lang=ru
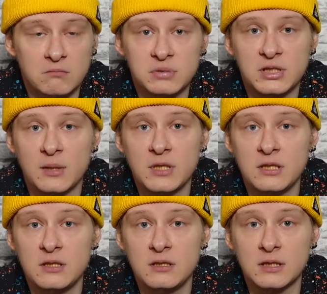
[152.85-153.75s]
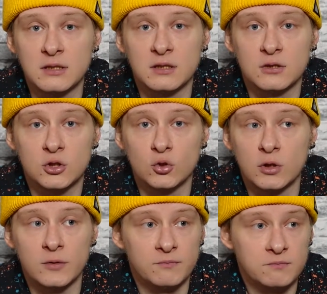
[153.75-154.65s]
Сомнений нет, э,
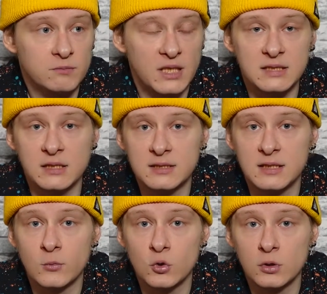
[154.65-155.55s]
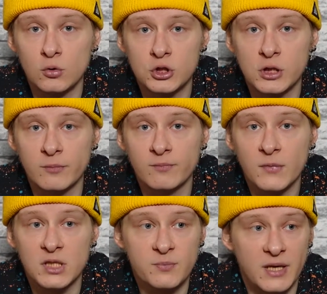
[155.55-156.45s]
что бразилец намного лучше, чем
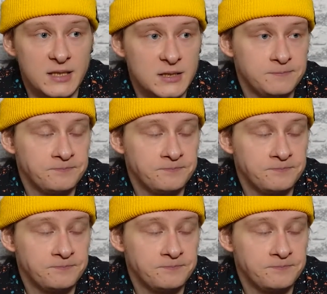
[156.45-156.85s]
испанец.